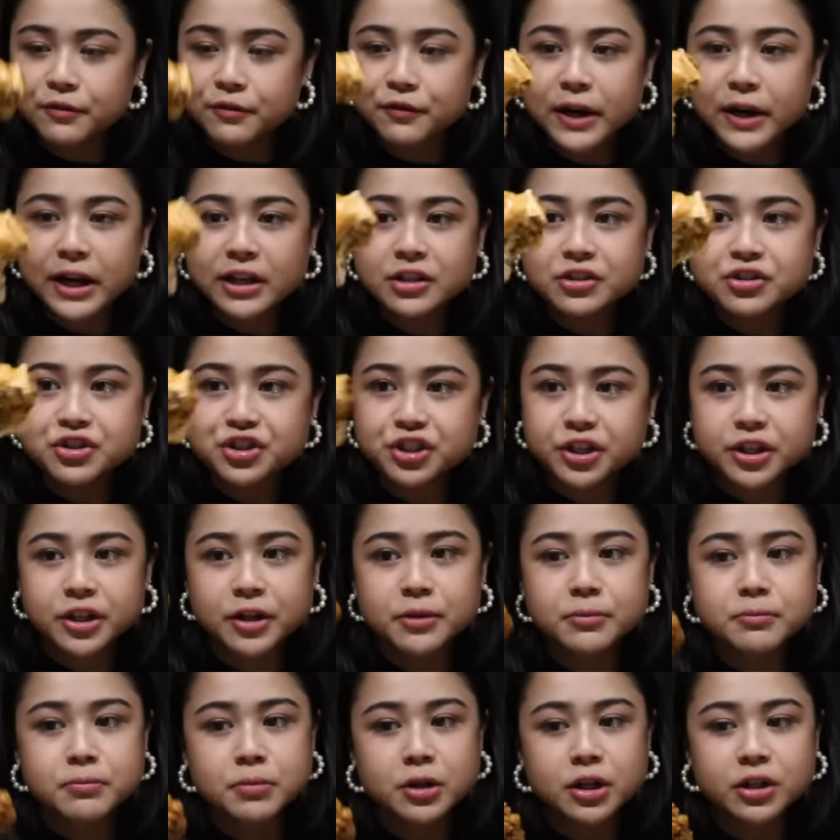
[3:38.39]
fried
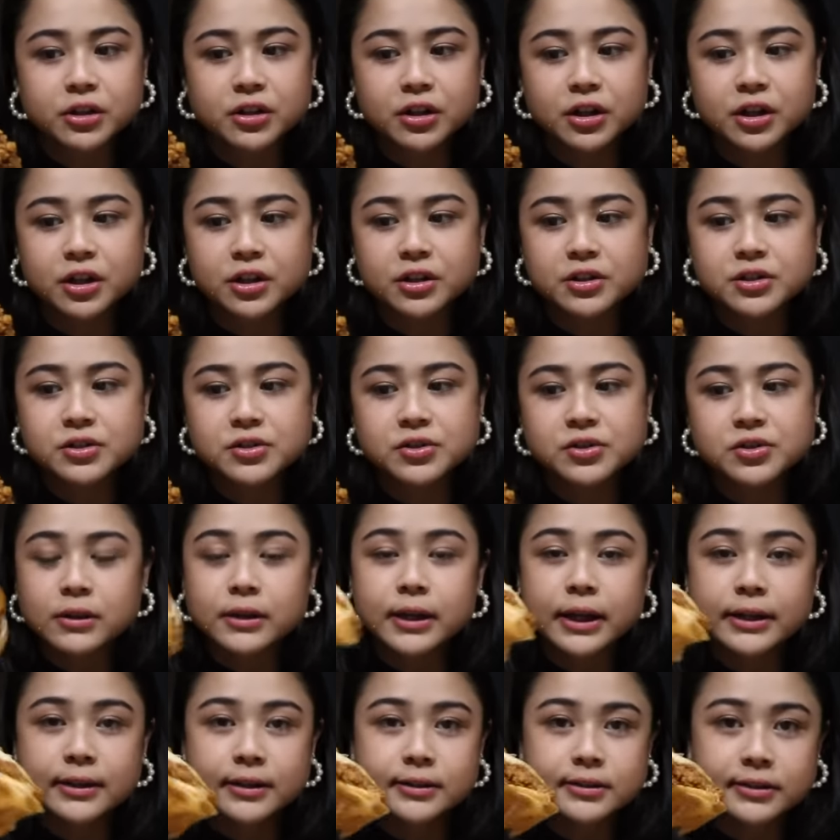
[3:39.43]
chicken burgers
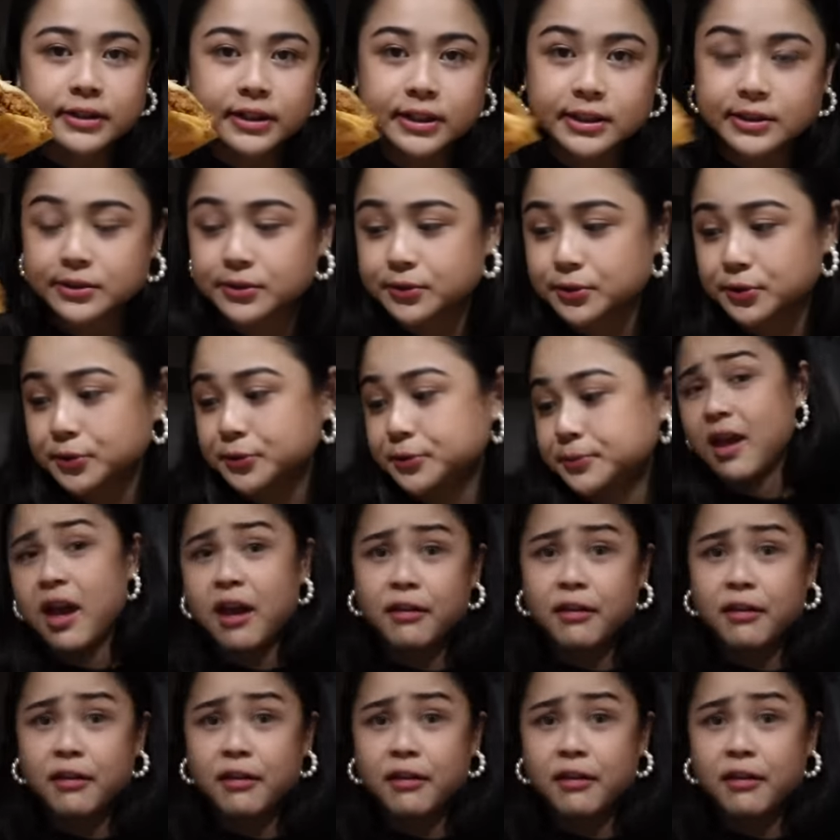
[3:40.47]
na natry ko